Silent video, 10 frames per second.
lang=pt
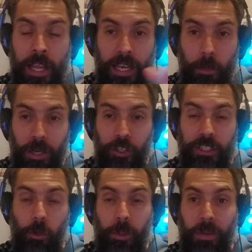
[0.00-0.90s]
Lembrando
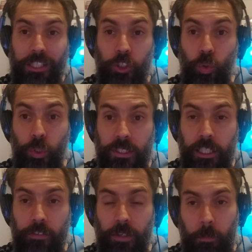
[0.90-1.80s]
então que para
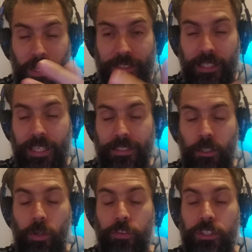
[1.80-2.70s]
discursiva, para essa
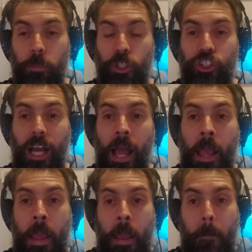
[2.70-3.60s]
redação aí você pode já
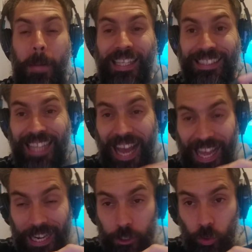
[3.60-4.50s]

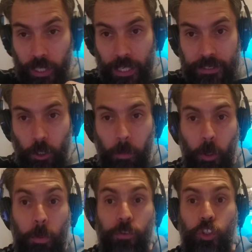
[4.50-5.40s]
mandar a sua redação para
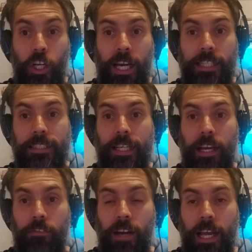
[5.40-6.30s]
o professor Hanski
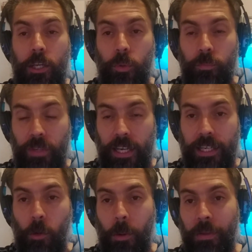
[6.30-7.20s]
Carvalho, né,
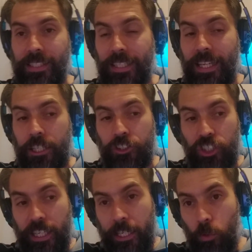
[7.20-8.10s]
que é uma parceria que a gente
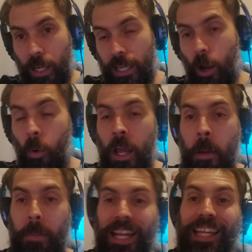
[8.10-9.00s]
tem aqui no canal,
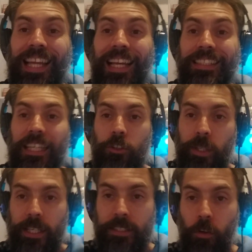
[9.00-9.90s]
para ele analisar a sua
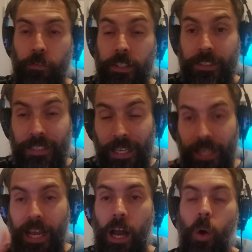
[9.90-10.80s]
redação, ver se está
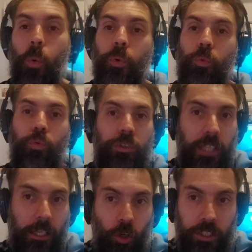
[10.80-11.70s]
legal,
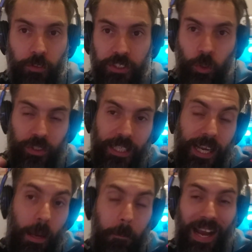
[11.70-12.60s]
se a nota você consegue
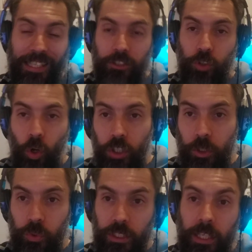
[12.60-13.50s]
ganhar mais nota
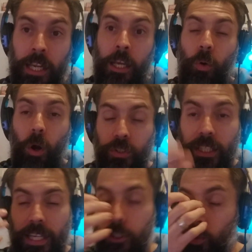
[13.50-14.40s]
ou se qual
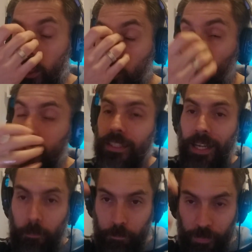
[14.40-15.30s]
seria a sua
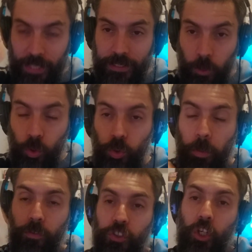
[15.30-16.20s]
nota, né, segundo o
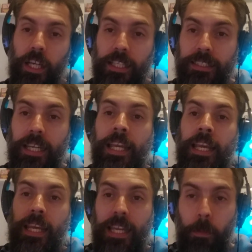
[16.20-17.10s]
professor Hanski.
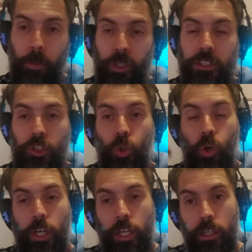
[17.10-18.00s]
e depois do
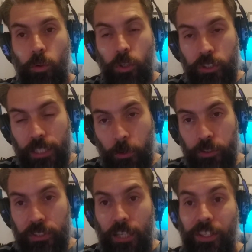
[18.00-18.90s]
quando sair o
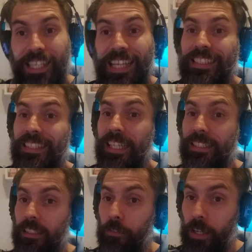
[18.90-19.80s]
resultado aí na
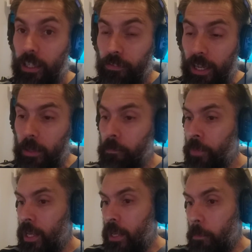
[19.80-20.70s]
sexta-feira que vem,
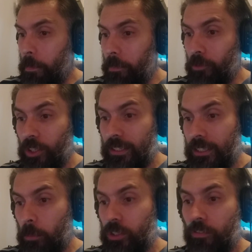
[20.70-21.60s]
nós
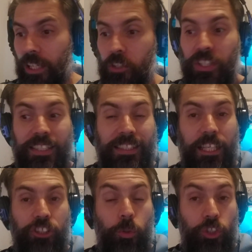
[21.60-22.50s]
estamos avaliando que
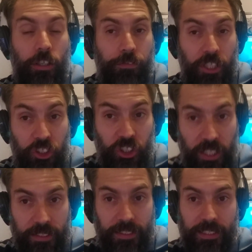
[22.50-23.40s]
seja no dia
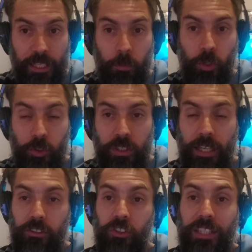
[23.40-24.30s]
23 de setembro o
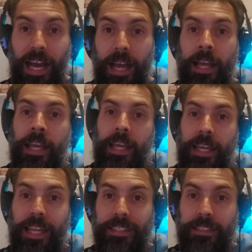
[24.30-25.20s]
resultado da
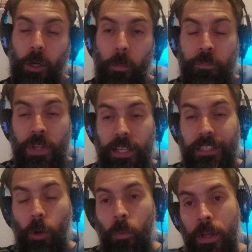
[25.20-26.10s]
redação.
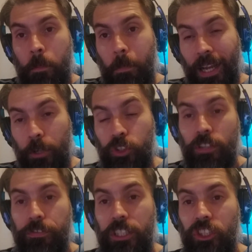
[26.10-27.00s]
Então, para que o
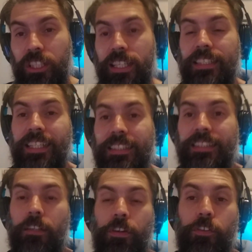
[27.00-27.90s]
dia 23 aí na
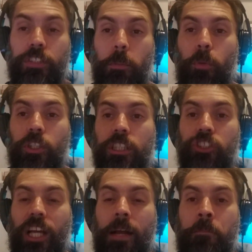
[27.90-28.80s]
sexta-feira você possa
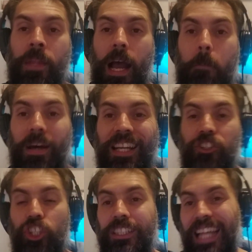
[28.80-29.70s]
já a
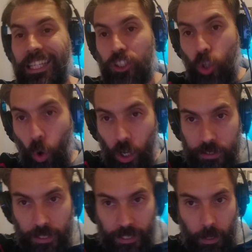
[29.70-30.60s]
partir da
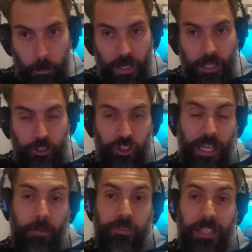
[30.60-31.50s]
nota que a banca te
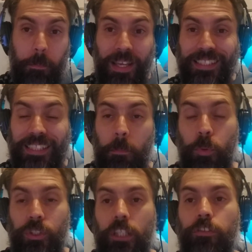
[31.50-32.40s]
dá, saber se é
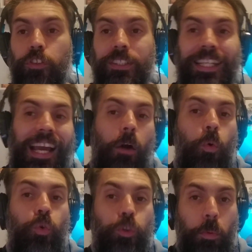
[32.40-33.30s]
possível você ganhar
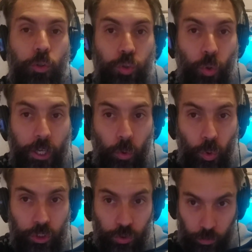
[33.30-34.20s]
alguns pontos com
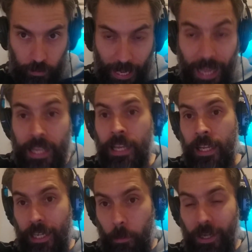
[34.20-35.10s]
recurso, tá?
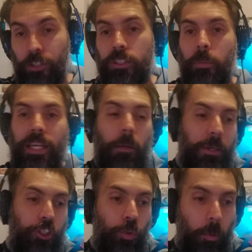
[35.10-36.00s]
Lembrando também que a
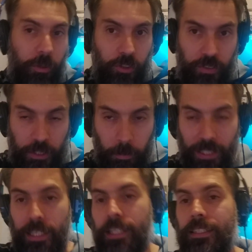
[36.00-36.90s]
partir do momento que você
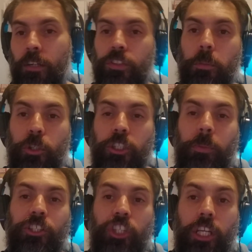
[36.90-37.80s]
manda a redação, você pode
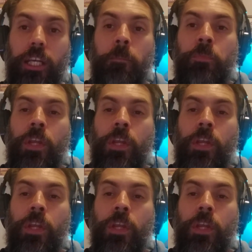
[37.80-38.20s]
também adquirir